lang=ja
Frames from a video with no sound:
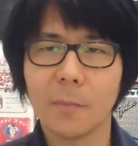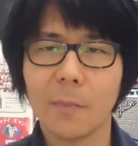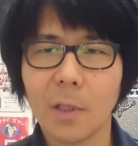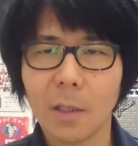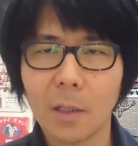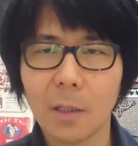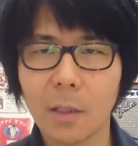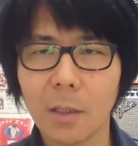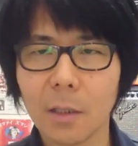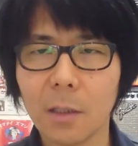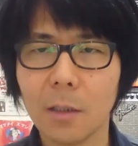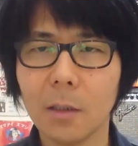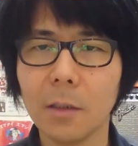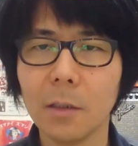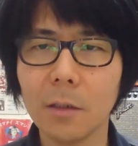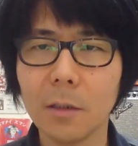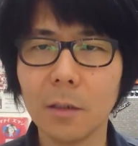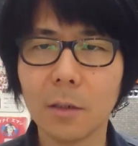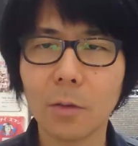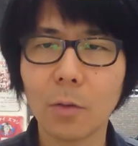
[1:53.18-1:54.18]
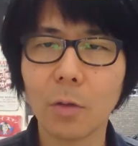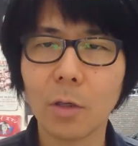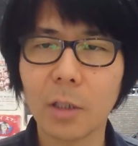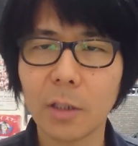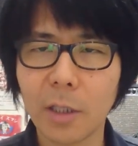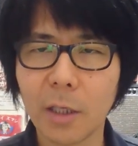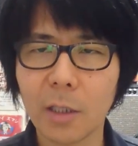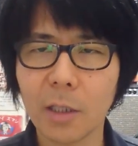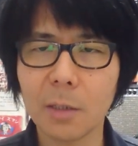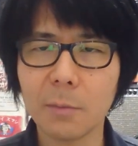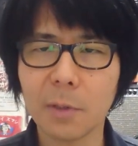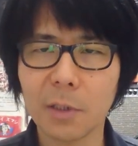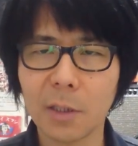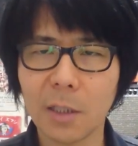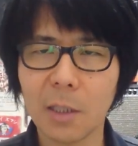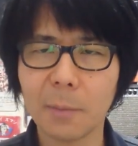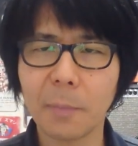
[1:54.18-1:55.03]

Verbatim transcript: で、これね、今ね、